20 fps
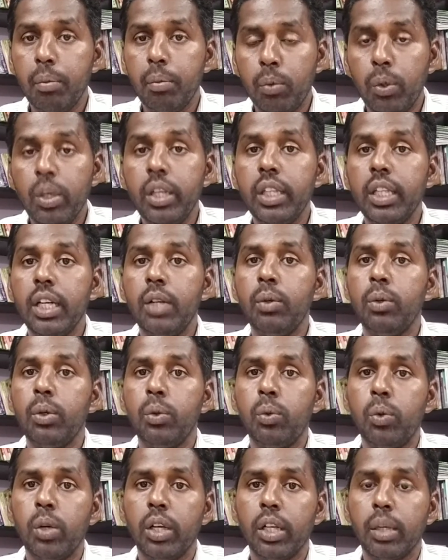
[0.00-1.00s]
மொழி தான் ஒரு
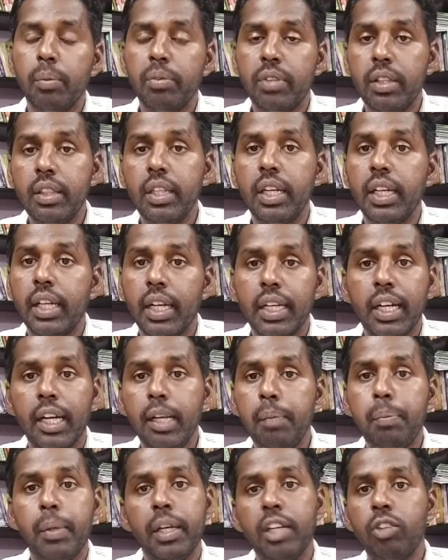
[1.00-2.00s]
ஊடகம் சிந்தனைக்கான
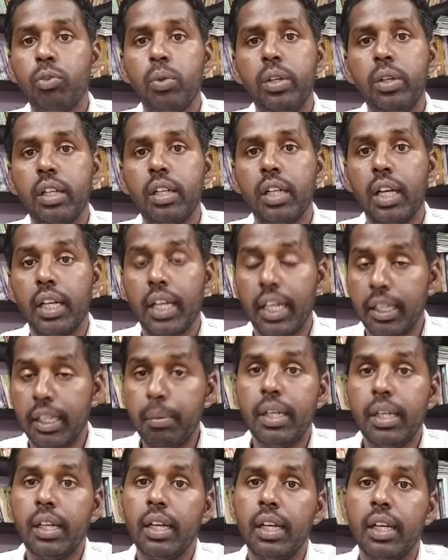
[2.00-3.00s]
அடிப்படைன்னு சொல்லிட்டு இருக்காங்க அது
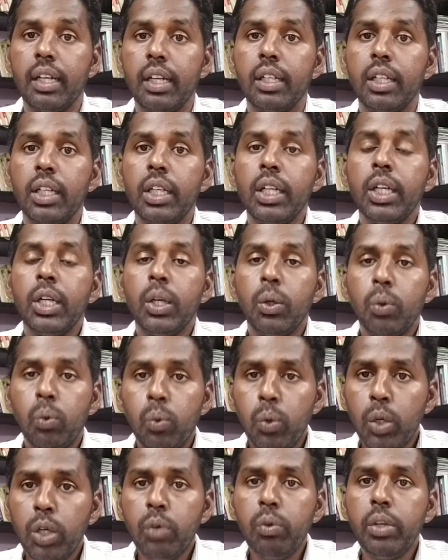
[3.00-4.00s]
மட்டும் இல்லை
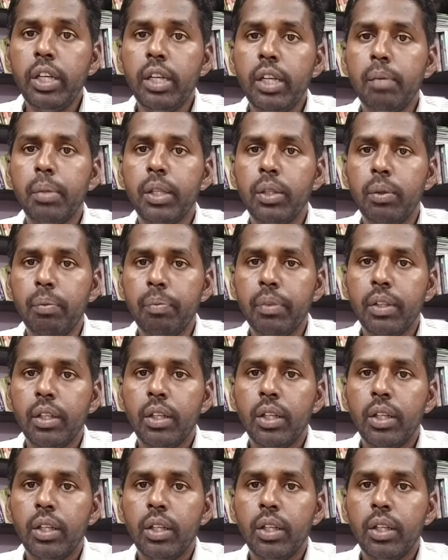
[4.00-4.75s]
உணவு என்பதும்